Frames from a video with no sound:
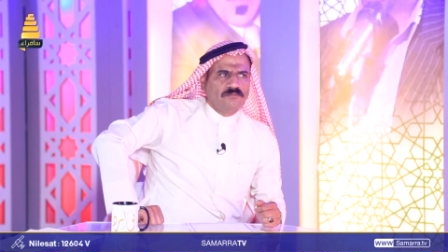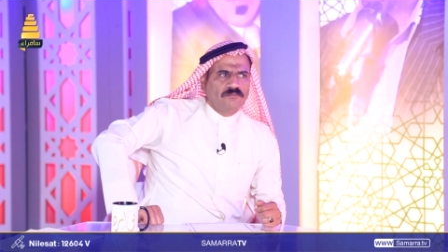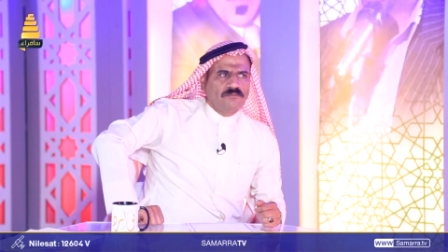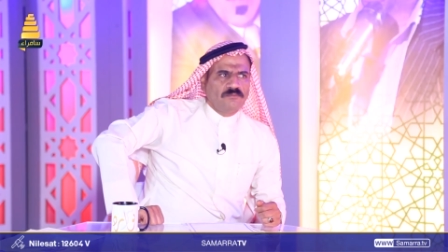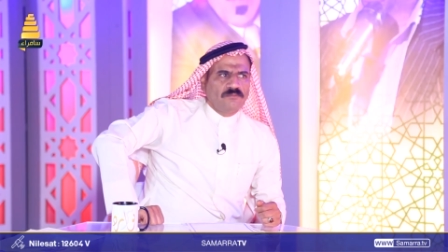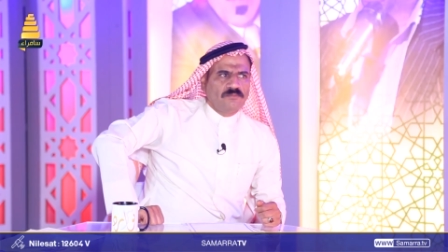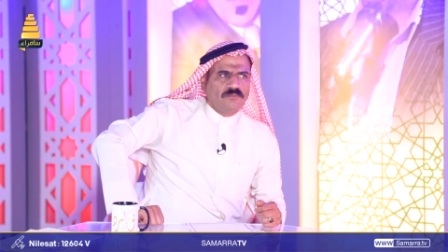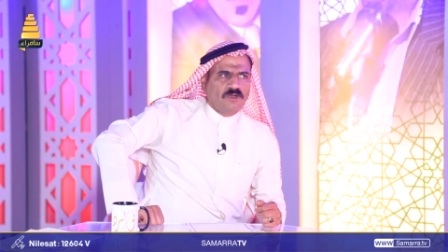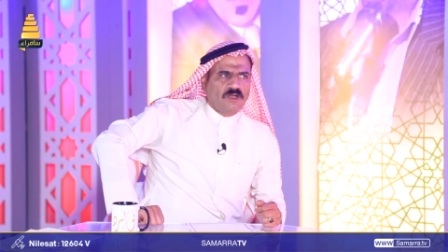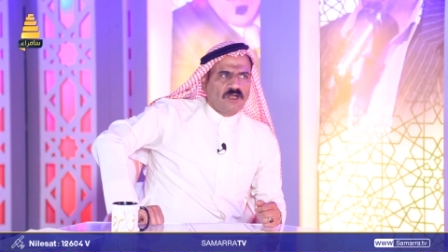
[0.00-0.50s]

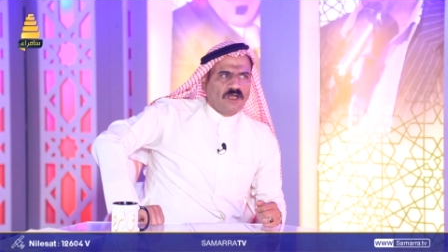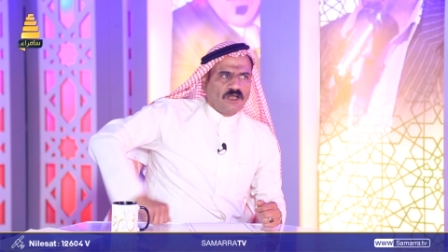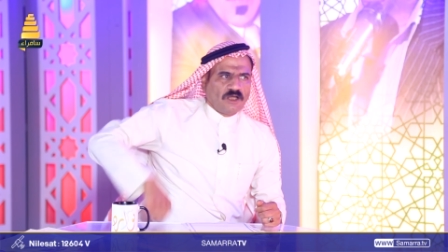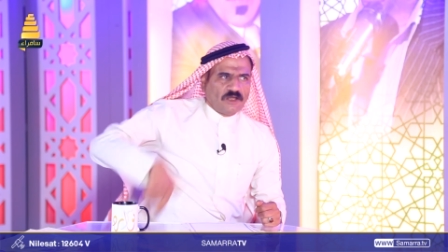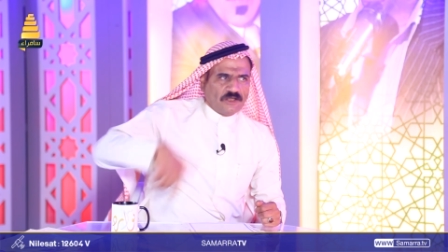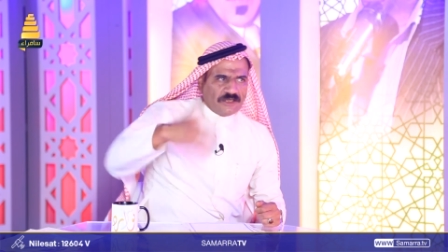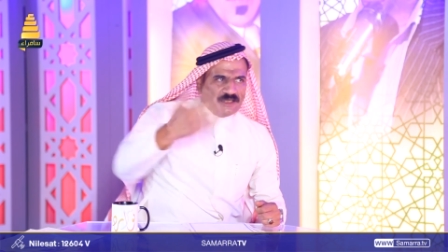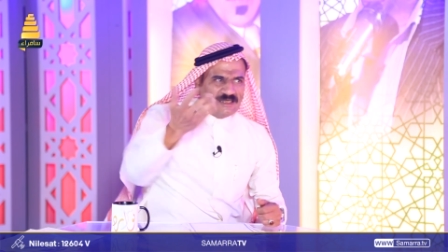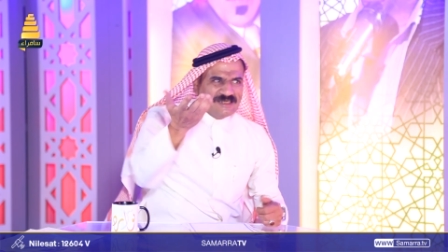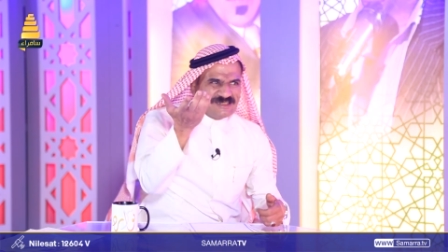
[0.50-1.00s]
والله ما اعرف
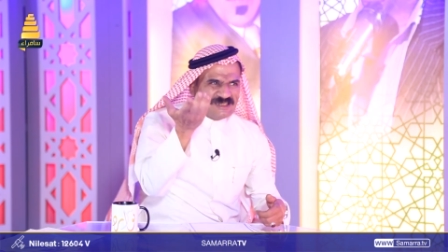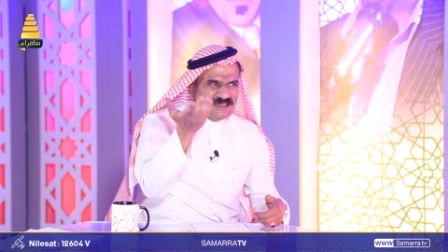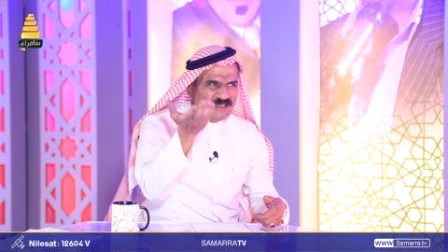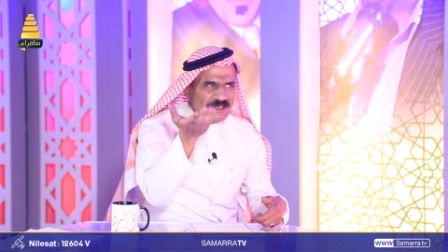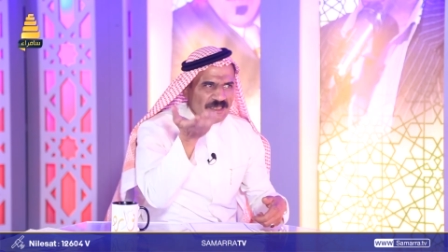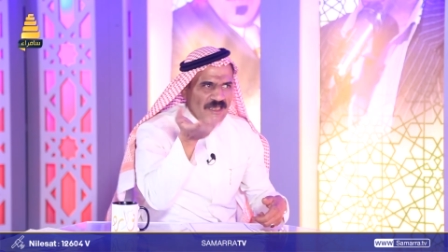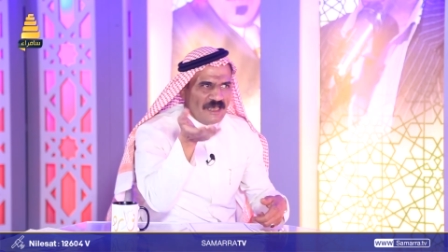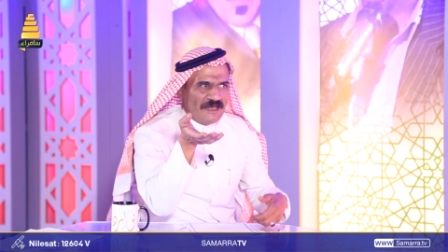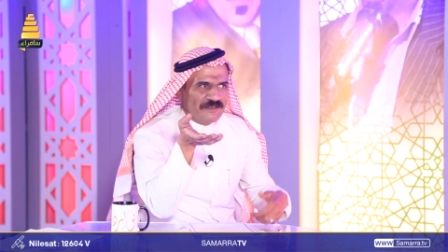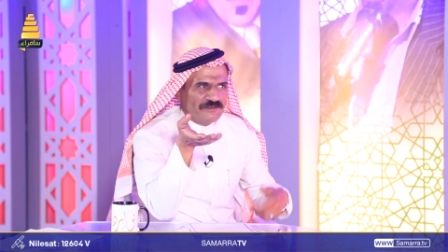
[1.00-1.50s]
قيس
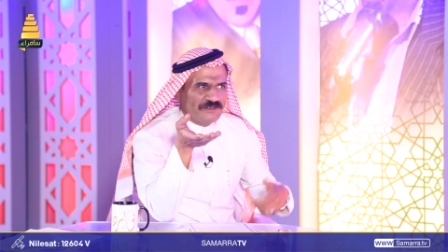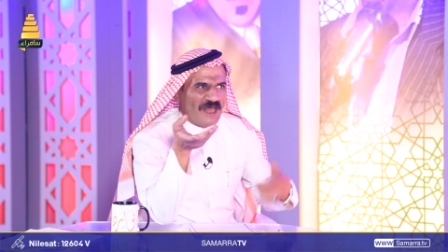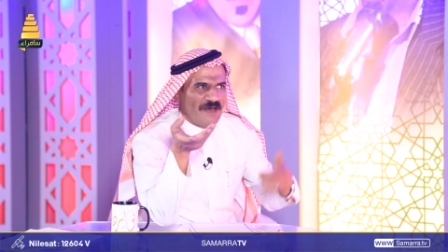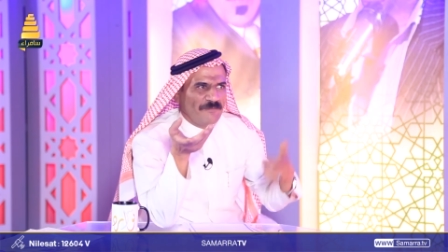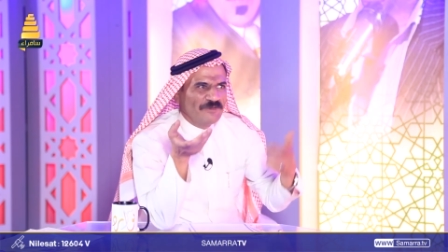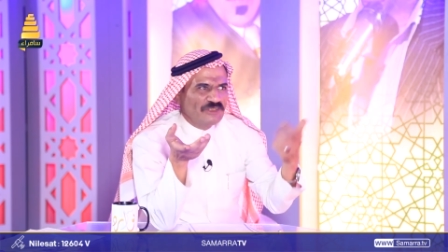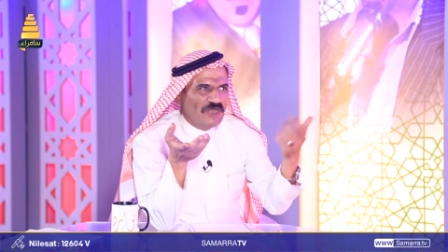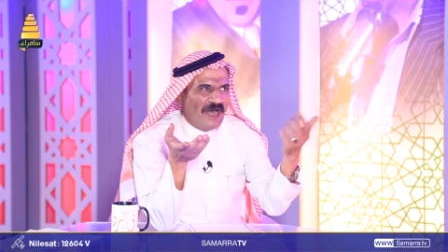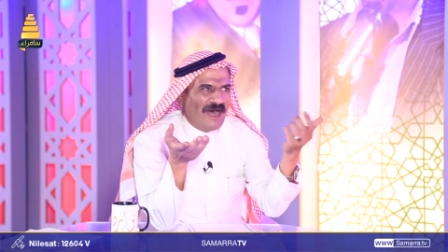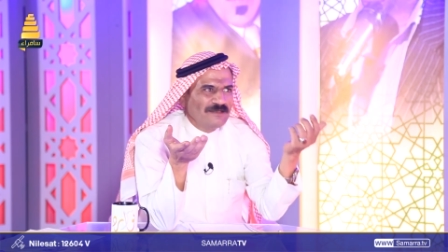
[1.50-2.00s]
لي
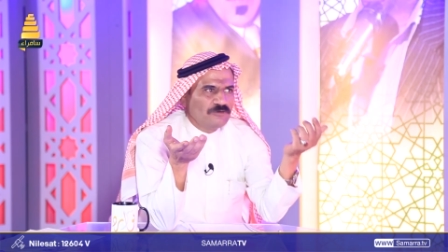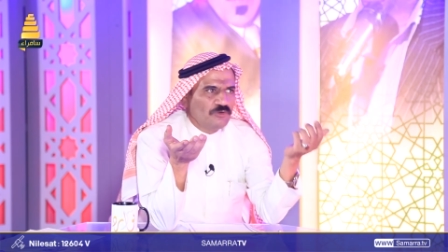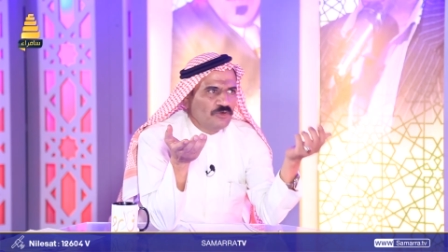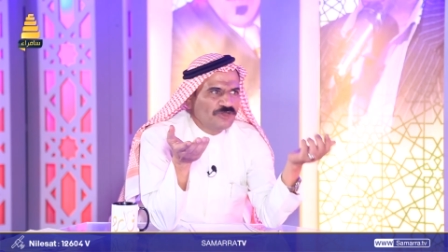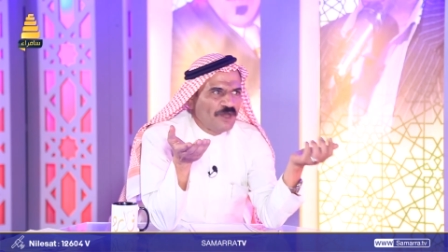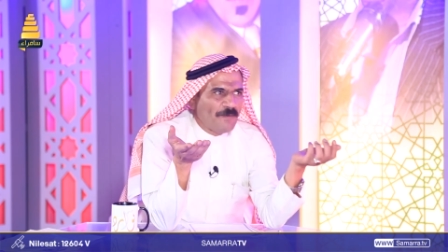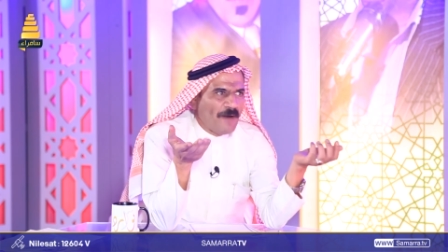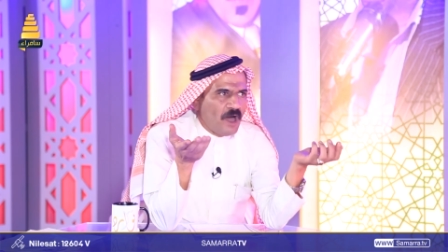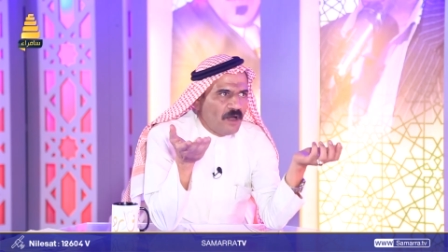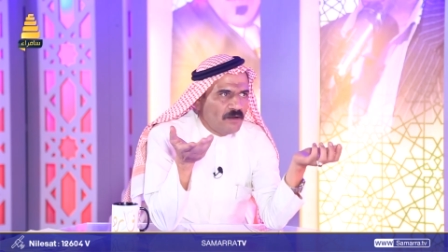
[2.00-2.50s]
احترام اتحاد
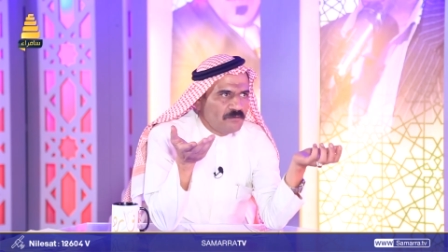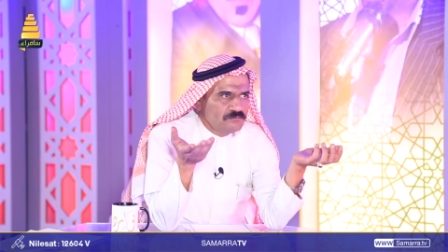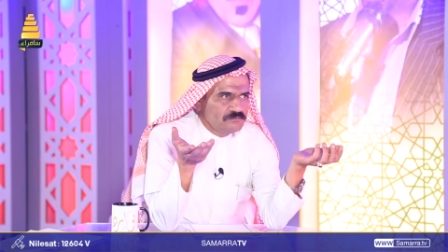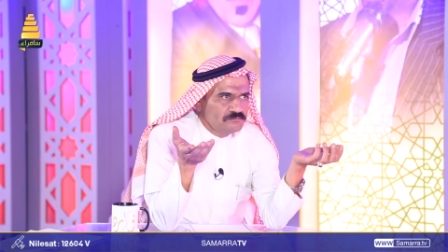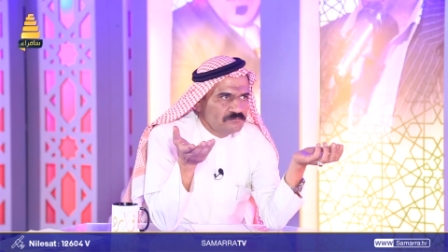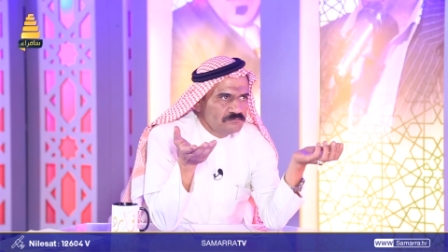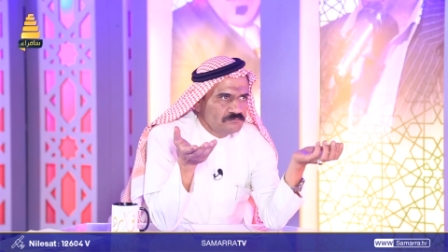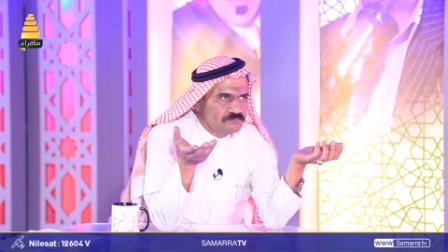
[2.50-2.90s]
الادباء